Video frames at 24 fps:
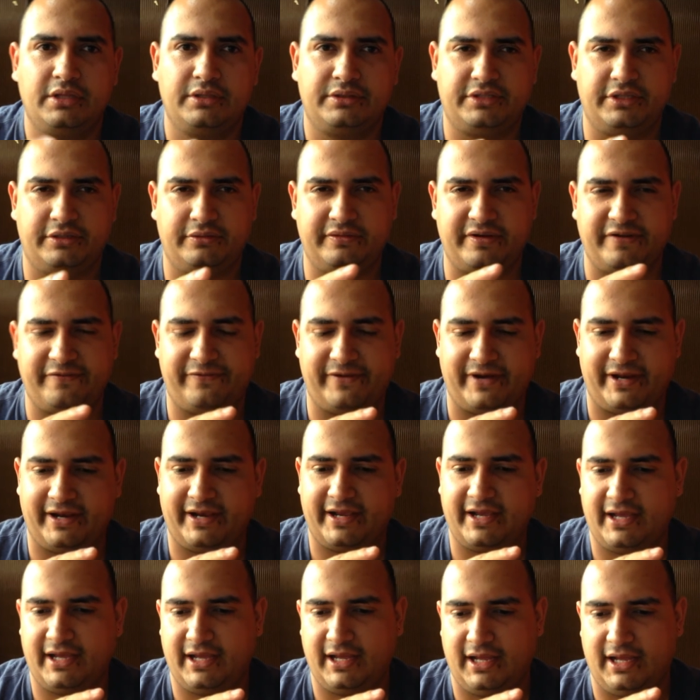Tiene una
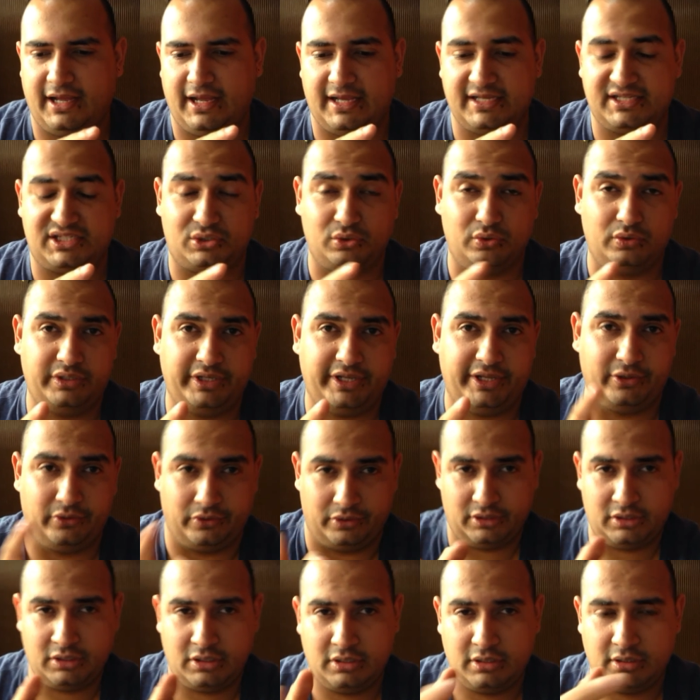franja azul
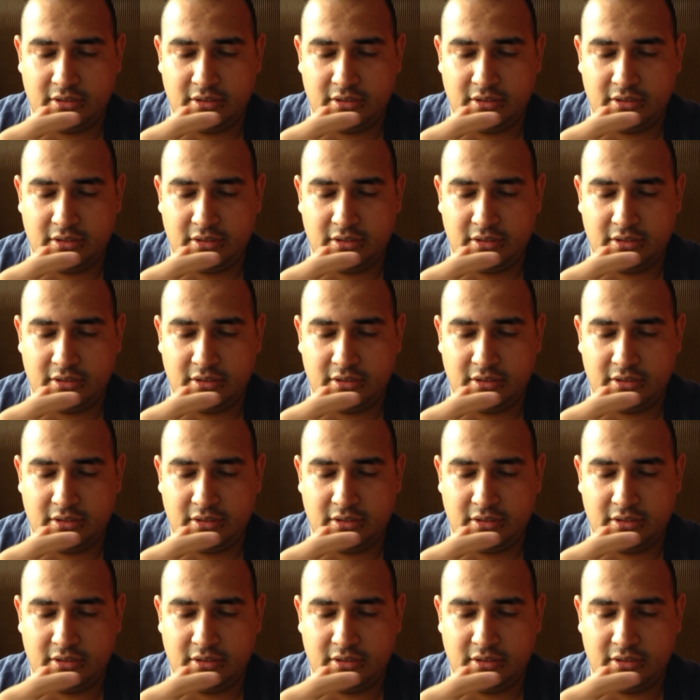neón